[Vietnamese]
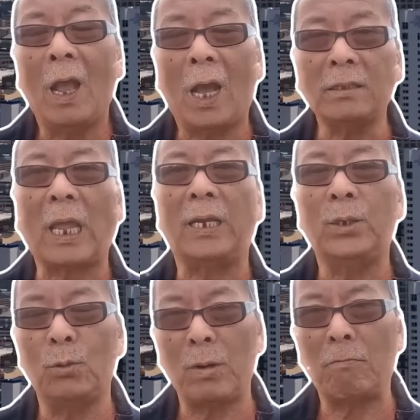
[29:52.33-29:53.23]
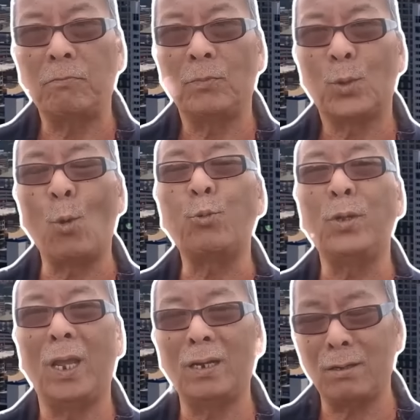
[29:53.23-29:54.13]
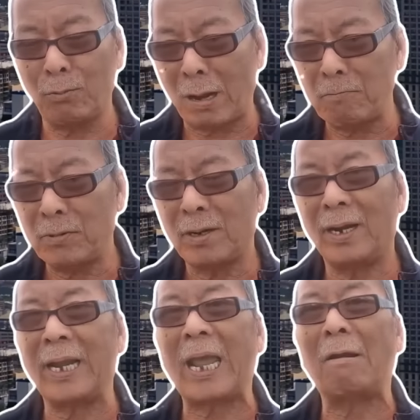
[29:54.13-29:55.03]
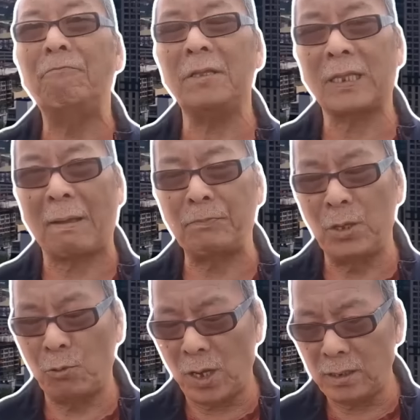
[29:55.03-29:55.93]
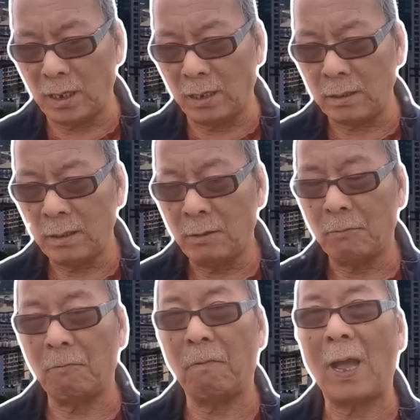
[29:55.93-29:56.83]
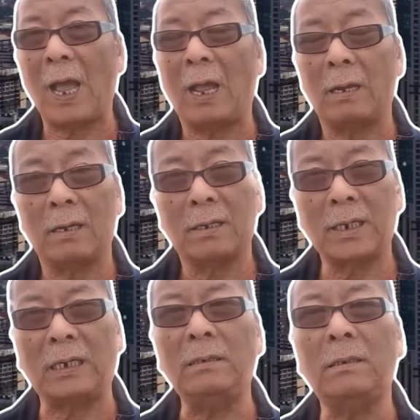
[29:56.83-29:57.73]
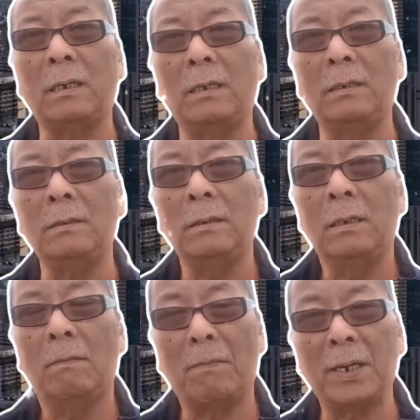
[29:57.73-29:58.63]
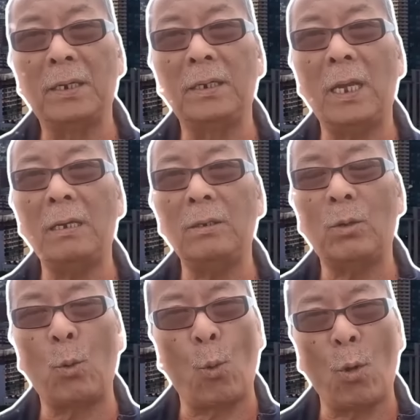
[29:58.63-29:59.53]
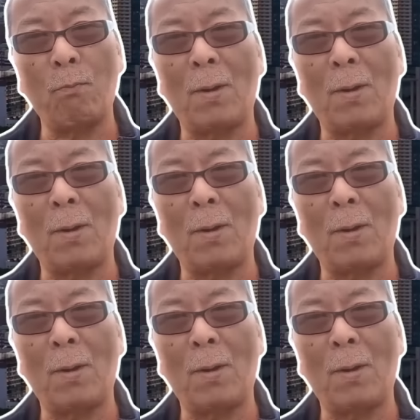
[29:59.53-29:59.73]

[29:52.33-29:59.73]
ở tại Trung Đông cục diện Trung Đông lại càng phức tạp nhiều hơn nữa và cảnh tượng mà người dân của